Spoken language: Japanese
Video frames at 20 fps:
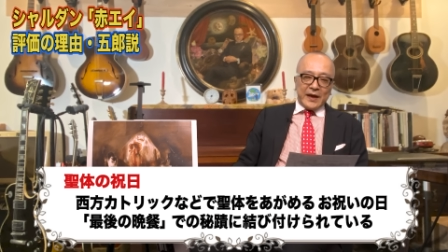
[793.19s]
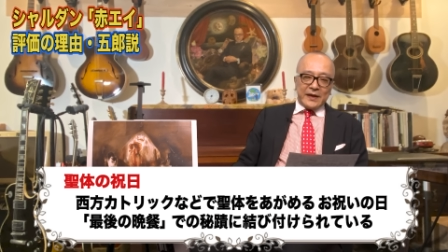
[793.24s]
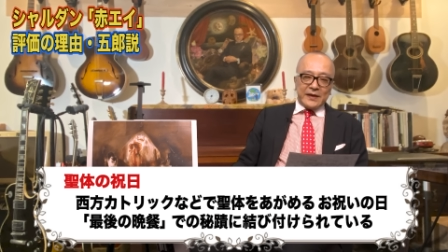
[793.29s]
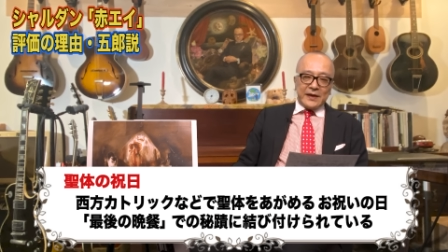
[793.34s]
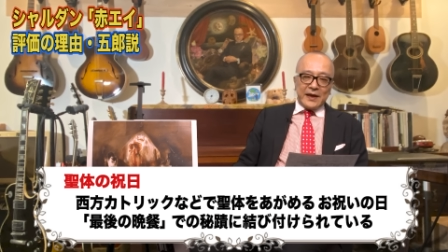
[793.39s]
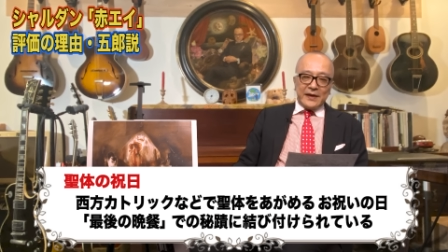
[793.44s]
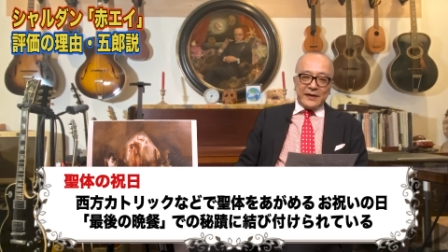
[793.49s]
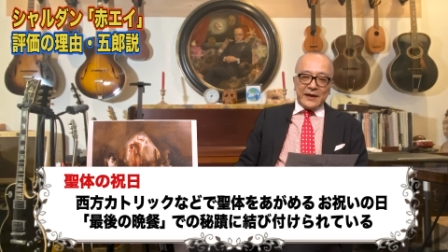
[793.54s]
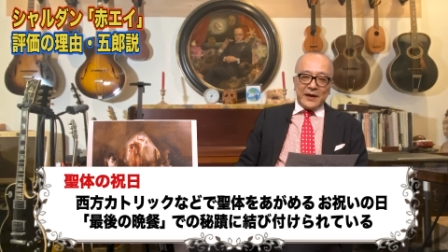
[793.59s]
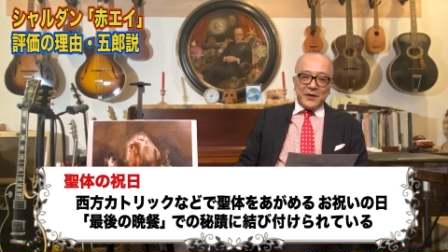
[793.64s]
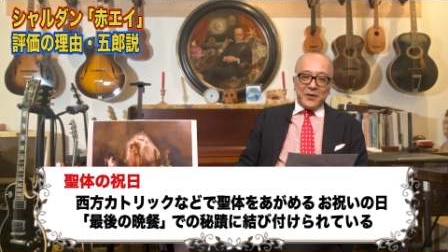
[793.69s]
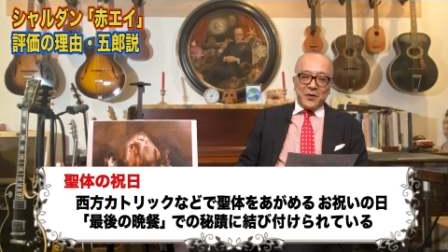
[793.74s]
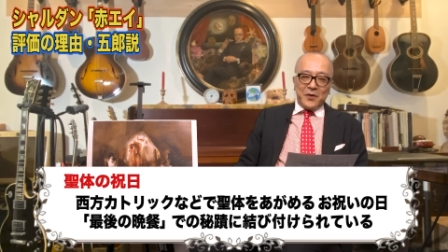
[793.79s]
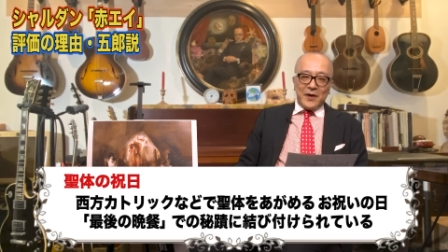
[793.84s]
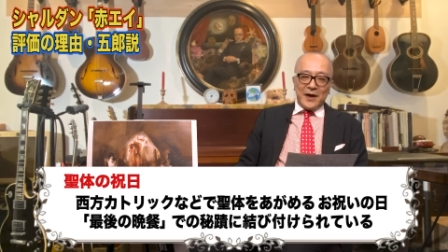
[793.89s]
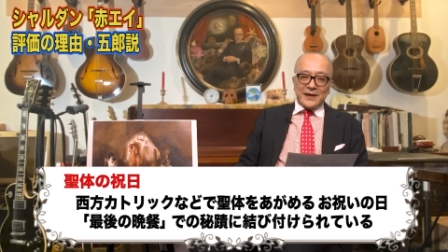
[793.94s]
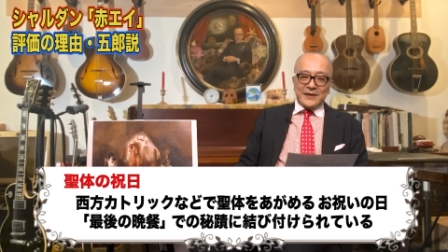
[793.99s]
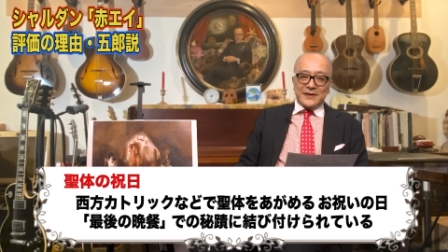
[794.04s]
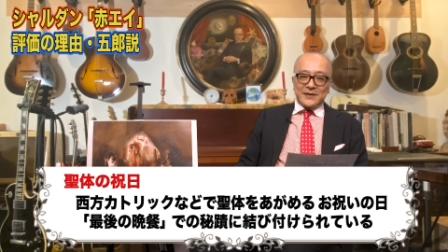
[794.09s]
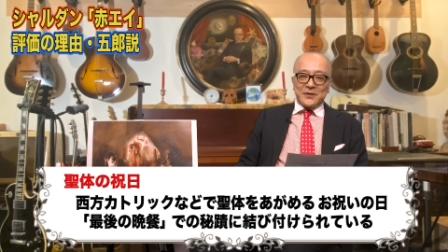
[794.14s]
大体、たい5
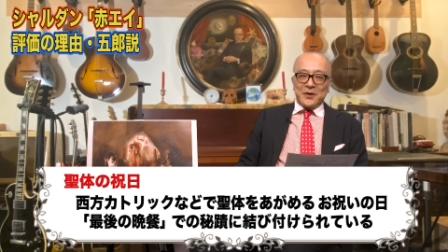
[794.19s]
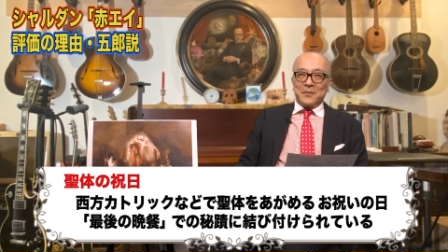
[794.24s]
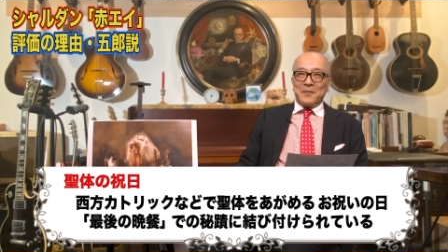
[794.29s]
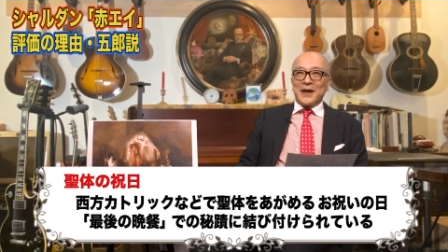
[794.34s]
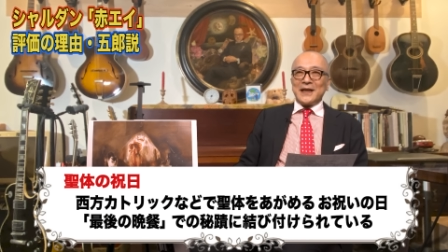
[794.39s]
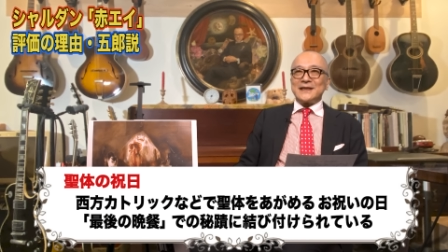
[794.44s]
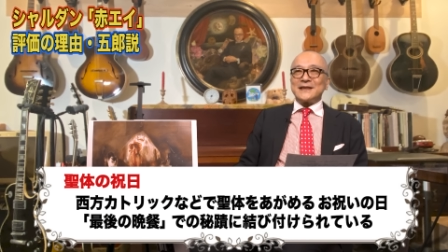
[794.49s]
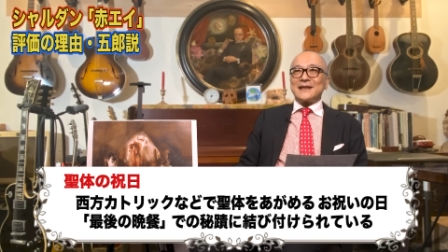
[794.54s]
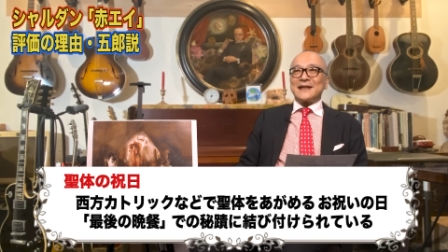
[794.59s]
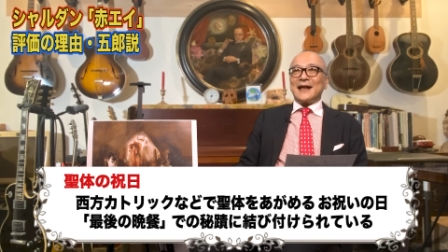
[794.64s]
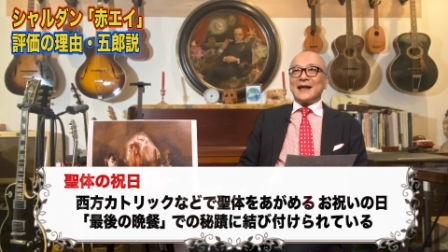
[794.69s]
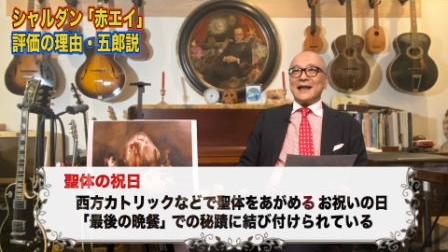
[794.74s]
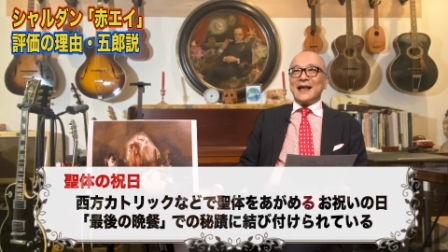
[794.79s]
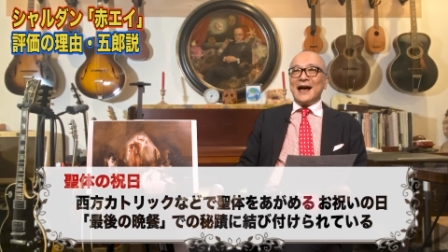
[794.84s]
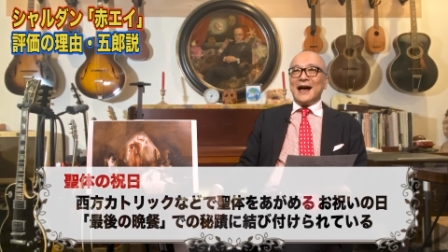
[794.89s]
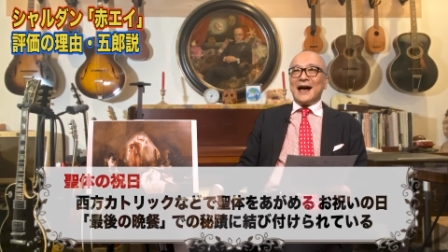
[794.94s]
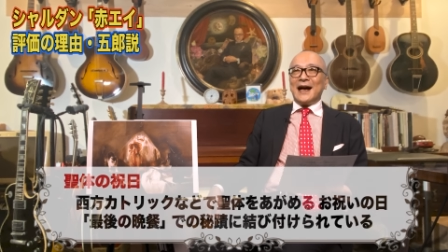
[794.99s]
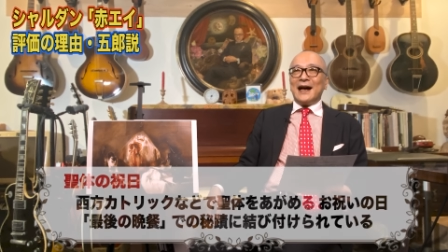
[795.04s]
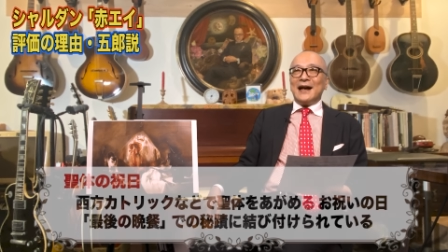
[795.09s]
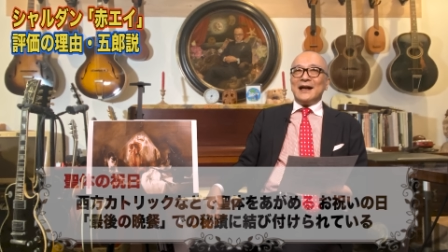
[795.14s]
月の末か
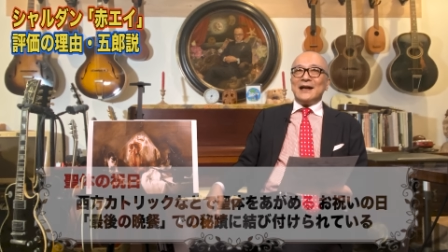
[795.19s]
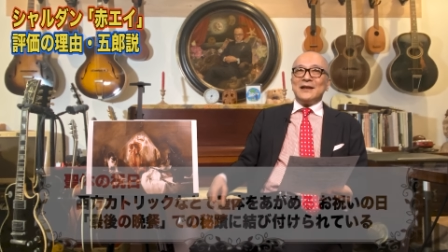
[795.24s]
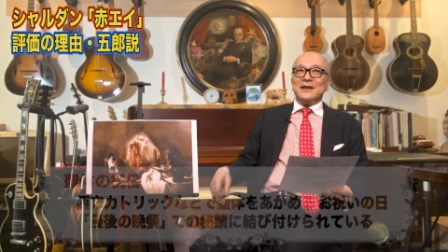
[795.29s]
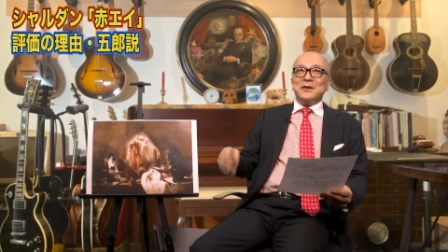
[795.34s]
ら